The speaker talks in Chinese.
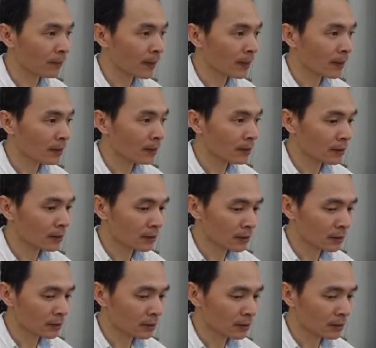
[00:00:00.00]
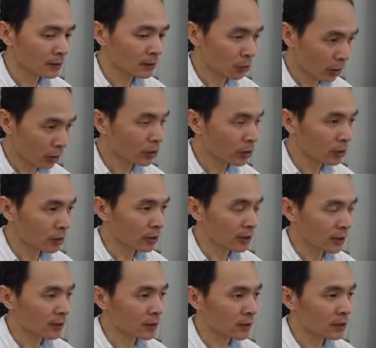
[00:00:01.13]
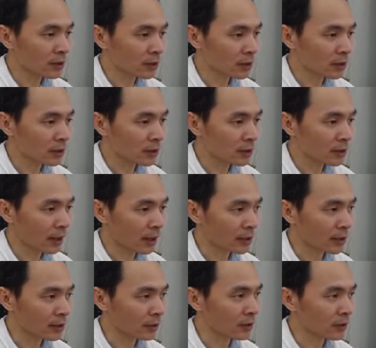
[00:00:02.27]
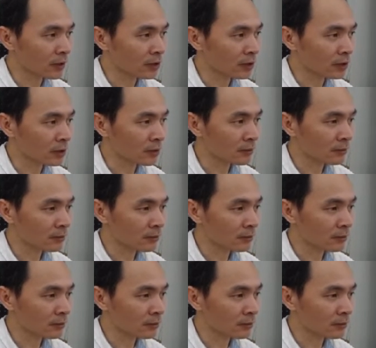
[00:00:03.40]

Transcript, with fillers: 接 VCC 吗？对对对，接 VCC，哎，接 VCC。